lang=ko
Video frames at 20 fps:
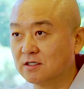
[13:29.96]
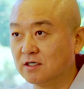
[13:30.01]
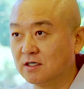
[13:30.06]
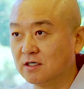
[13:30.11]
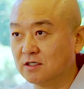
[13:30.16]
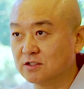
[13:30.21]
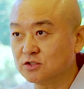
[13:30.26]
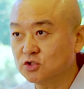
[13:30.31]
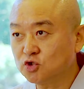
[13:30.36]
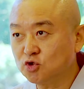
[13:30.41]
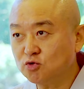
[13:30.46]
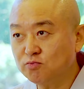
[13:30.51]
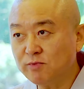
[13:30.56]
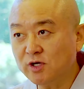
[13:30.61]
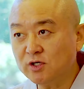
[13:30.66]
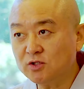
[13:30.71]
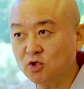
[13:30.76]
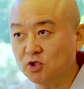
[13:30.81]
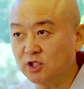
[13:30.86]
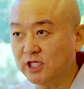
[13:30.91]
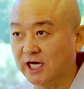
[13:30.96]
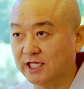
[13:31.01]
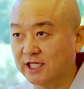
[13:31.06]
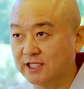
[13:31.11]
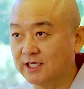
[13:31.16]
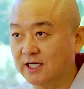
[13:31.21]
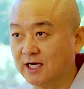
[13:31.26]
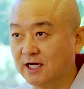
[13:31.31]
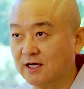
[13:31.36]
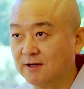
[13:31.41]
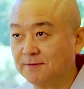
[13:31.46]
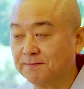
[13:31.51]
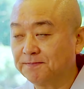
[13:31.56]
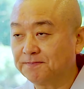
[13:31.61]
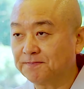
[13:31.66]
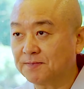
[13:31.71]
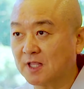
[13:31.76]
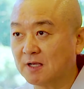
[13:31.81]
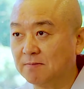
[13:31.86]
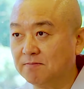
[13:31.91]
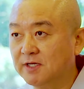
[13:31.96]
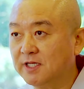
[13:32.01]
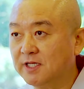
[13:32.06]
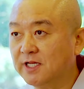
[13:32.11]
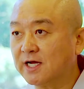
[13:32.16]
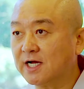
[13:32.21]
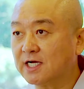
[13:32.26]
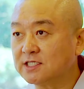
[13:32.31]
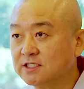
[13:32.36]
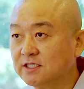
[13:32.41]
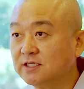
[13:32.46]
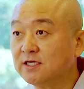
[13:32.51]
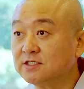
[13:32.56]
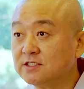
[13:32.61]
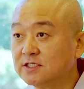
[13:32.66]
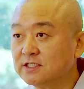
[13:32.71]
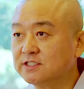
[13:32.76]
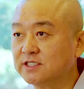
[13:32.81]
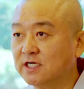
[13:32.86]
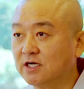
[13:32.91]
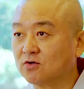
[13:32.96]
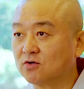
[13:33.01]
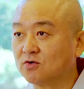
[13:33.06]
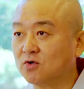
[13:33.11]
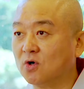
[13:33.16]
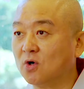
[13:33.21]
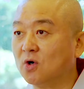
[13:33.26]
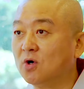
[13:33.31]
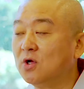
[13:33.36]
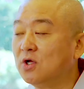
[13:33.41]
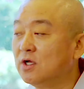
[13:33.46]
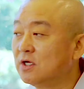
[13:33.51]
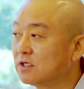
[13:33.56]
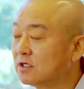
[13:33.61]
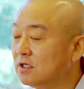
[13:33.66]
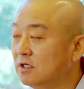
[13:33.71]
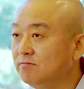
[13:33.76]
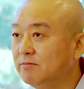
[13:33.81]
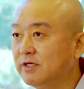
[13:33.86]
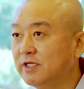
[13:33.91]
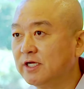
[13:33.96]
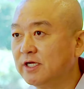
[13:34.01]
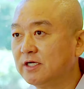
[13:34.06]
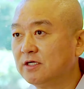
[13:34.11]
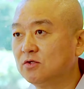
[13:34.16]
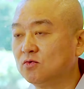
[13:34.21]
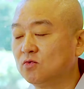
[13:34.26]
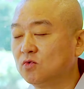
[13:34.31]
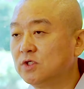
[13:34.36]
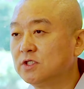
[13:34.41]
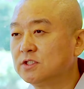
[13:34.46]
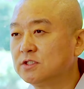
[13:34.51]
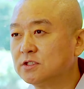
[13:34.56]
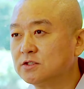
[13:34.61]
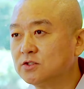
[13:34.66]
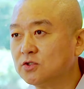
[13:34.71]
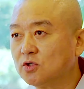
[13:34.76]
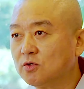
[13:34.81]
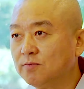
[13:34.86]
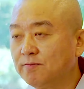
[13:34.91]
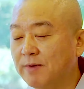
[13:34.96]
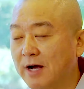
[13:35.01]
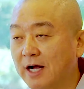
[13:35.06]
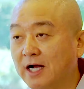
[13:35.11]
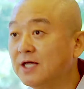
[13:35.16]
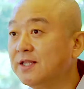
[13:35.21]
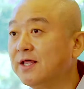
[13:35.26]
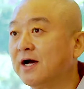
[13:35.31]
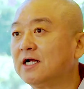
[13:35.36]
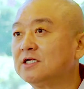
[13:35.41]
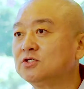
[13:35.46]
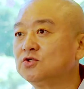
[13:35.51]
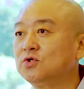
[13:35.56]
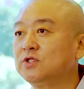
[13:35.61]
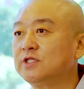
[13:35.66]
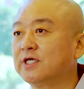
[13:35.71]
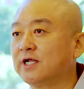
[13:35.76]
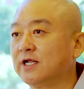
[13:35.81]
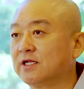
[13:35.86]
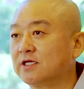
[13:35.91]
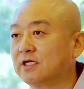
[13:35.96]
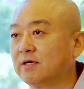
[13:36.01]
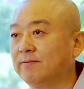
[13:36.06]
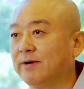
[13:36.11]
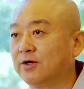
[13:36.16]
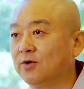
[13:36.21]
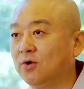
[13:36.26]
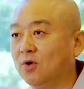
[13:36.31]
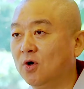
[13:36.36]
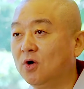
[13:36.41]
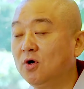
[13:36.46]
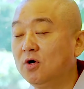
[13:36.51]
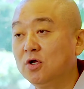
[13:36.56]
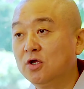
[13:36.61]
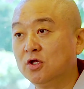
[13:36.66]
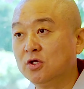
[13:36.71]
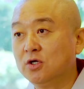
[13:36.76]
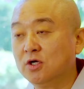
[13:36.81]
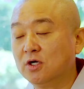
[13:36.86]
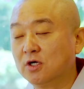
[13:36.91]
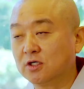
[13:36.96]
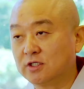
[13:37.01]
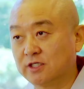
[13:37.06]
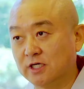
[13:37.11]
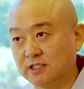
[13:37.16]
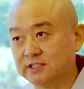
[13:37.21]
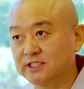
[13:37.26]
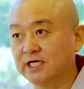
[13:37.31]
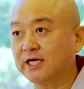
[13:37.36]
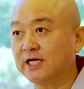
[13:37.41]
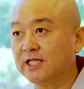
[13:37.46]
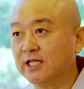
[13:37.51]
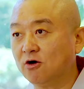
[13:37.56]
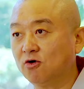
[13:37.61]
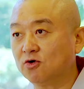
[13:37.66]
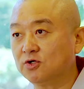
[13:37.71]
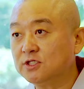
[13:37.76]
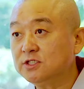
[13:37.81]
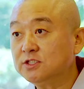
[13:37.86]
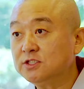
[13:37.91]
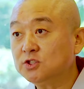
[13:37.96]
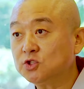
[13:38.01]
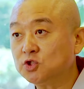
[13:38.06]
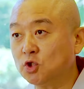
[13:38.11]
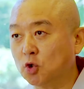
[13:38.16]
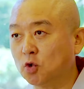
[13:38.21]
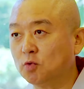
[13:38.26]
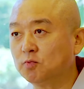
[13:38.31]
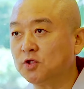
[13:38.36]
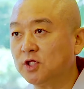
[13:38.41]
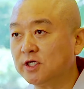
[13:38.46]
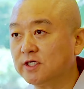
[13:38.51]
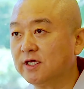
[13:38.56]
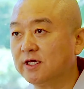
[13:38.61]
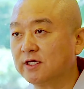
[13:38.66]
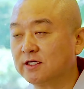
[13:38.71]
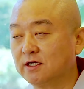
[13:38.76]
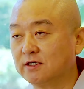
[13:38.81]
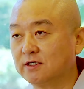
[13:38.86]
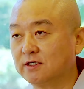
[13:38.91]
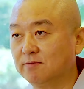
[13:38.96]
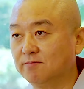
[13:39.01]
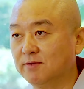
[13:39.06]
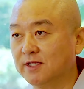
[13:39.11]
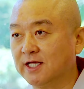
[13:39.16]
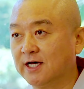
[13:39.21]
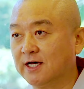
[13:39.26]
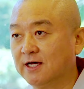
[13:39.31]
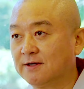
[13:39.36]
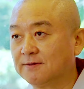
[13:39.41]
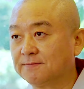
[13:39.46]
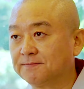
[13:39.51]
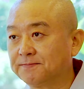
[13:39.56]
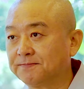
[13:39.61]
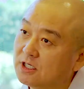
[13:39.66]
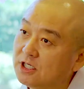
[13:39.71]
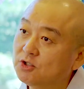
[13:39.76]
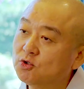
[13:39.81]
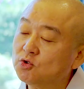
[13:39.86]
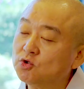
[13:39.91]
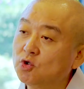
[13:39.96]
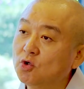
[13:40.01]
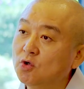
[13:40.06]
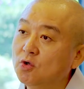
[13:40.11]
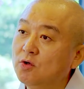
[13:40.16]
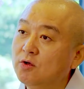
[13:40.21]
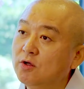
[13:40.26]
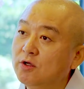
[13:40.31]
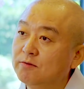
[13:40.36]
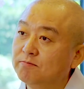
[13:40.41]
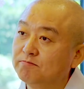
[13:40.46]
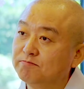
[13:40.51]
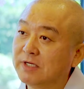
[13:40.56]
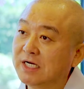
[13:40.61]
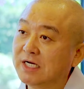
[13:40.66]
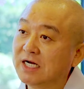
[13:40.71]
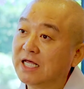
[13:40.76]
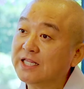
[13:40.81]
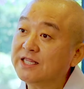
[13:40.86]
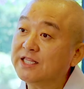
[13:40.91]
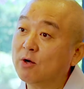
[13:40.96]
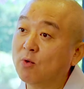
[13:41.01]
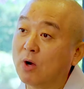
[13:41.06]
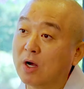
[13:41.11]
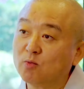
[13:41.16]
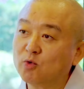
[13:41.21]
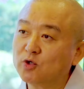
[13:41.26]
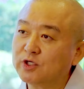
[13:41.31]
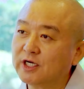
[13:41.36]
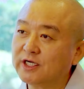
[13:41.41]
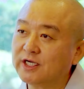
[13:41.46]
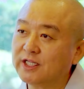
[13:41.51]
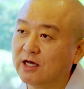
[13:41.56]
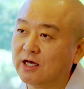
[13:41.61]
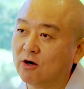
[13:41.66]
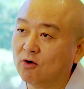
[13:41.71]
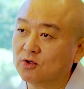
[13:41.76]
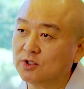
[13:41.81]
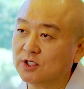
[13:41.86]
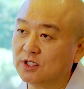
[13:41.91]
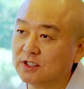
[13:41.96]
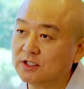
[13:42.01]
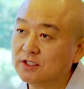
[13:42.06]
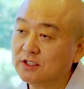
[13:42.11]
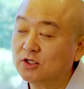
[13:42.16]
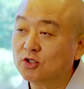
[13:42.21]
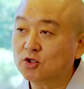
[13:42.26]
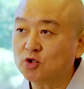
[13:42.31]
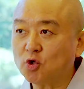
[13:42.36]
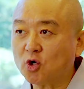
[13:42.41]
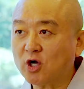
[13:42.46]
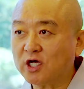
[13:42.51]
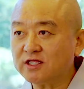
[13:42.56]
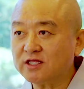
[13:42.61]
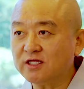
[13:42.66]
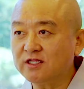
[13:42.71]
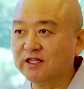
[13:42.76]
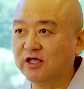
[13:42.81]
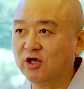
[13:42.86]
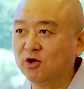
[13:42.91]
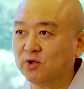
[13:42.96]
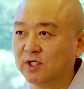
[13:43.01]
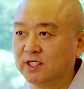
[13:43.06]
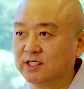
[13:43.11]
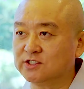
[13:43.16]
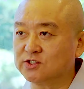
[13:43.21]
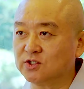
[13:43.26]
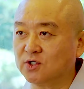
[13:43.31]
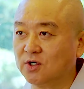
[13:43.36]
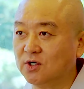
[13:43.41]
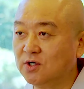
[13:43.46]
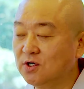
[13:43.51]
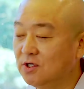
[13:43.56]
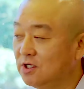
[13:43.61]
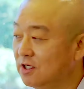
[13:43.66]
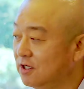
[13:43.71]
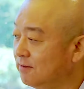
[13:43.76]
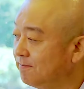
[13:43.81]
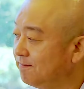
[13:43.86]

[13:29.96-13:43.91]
그 숙명론이 아니라 미래가 정해져 있지 않고 그 미래는 우리 스스로 바꿔나갈 수 있다는 게 바로 경장에 나오는 소금덩이의 경입니다. 그리고 또 밀란다 왕문경에 나오는 똑같은 내용이 있죠.